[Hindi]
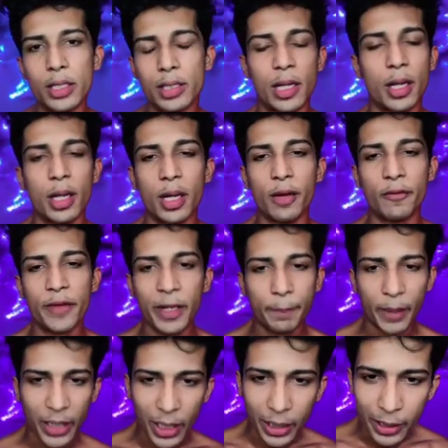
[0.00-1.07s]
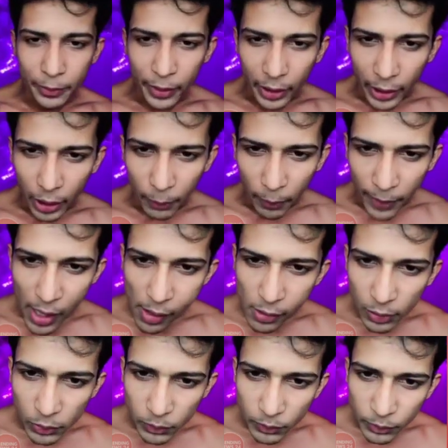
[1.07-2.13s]
ऐसा फेक पठान नहीं बनने का बाबा
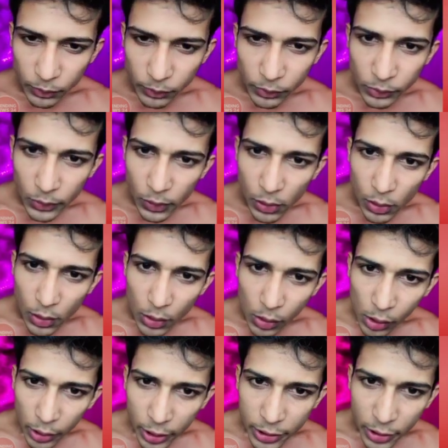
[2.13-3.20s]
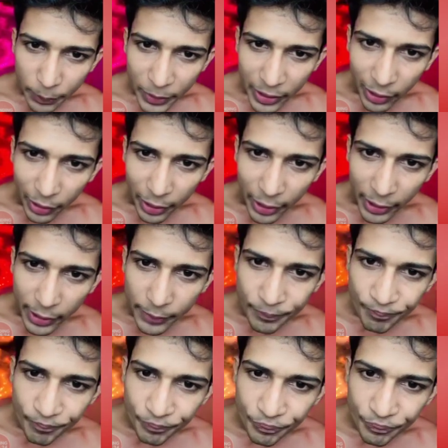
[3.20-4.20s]
ये सब नहीं करने का